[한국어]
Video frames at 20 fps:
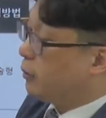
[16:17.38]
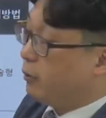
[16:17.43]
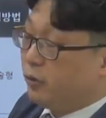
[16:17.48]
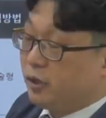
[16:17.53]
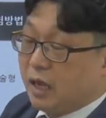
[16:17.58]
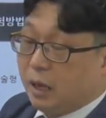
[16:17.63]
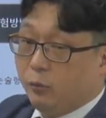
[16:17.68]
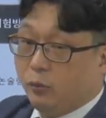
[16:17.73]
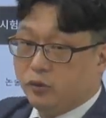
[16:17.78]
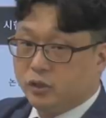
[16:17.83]
과목
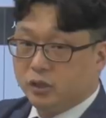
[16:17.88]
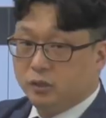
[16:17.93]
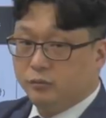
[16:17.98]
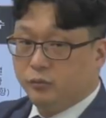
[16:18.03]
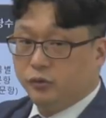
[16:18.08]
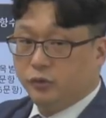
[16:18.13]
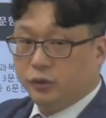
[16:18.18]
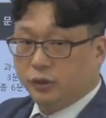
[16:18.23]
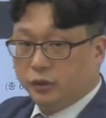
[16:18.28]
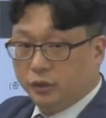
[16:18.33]
다 보시는
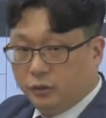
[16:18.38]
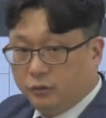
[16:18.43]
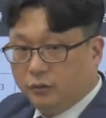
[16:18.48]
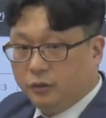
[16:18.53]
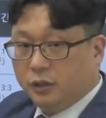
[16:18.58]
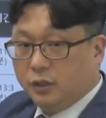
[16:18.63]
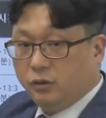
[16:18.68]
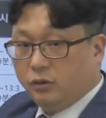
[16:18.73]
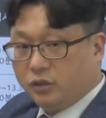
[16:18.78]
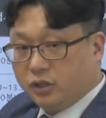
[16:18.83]
분들은
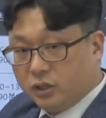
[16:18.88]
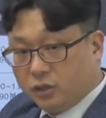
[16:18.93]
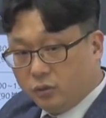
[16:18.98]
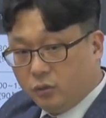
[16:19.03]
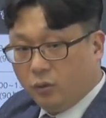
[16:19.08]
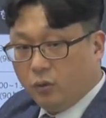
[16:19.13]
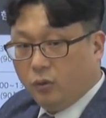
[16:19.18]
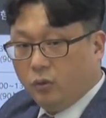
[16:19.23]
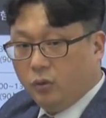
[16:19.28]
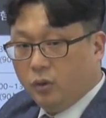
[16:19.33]
이거
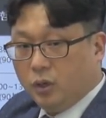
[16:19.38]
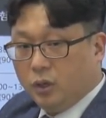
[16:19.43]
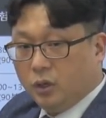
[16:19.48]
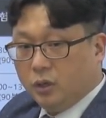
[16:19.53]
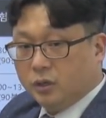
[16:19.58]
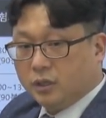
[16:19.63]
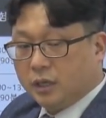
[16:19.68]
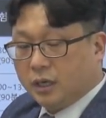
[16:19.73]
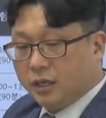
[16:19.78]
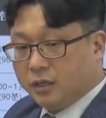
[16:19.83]
쉬고
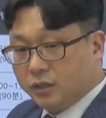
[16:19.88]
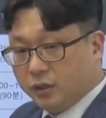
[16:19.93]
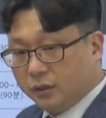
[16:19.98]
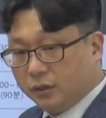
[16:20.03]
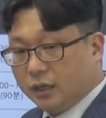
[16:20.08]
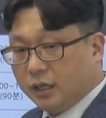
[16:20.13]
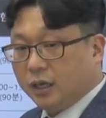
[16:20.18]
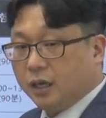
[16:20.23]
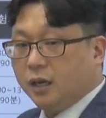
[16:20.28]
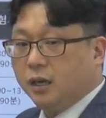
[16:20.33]
잠깐
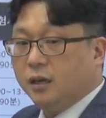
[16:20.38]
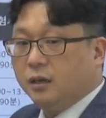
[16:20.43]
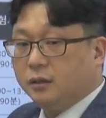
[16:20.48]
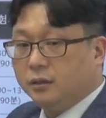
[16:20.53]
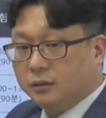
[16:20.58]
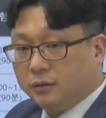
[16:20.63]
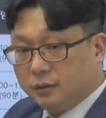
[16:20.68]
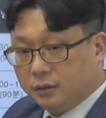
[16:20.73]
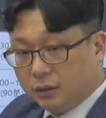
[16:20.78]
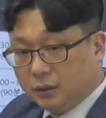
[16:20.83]
쉬었다가
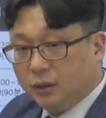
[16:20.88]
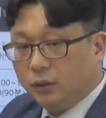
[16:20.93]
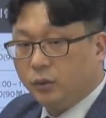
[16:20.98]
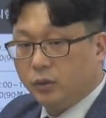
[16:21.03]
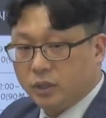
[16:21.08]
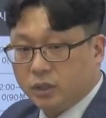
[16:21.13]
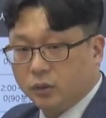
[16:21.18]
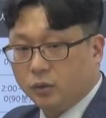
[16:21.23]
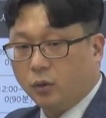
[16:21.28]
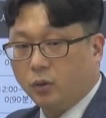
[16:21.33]
이거
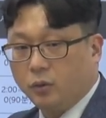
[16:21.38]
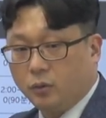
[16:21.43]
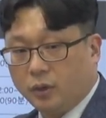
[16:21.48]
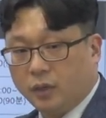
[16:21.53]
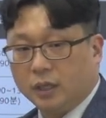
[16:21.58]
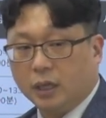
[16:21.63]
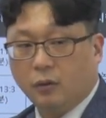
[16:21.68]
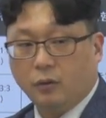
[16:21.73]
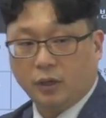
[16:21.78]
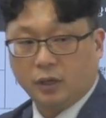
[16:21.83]
쉬고
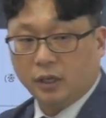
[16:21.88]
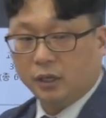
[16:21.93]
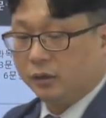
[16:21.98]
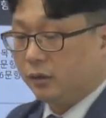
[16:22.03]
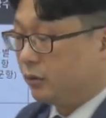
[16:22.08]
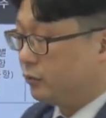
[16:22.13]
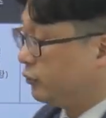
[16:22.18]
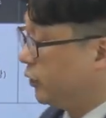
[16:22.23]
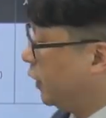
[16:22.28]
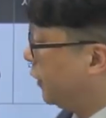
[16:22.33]
이렇게 나오게 될
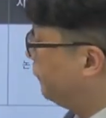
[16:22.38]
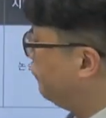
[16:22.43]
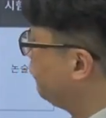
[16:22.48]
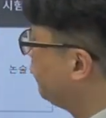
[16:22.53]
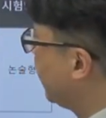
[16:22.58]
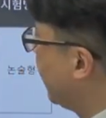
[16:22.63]
거고요.